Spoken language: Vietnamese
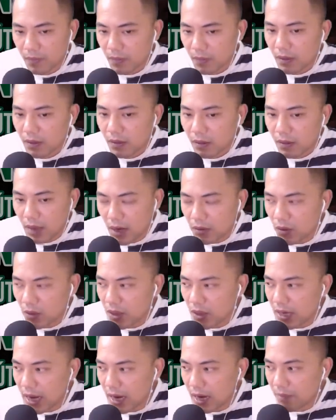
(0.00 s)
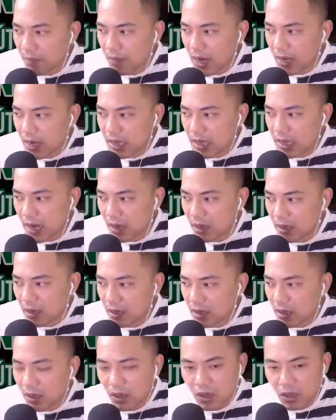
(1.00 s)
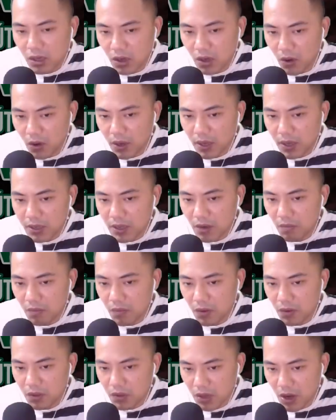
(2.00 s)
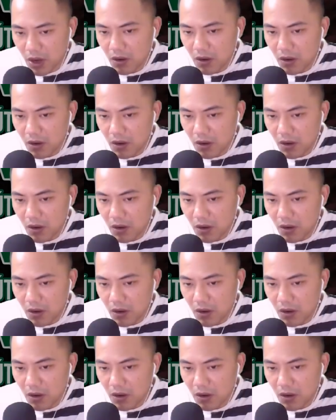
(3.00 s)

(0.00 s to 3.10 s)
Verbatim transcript: Thằng Tuân cả năm nãy giờ ngồi ở trong một xó,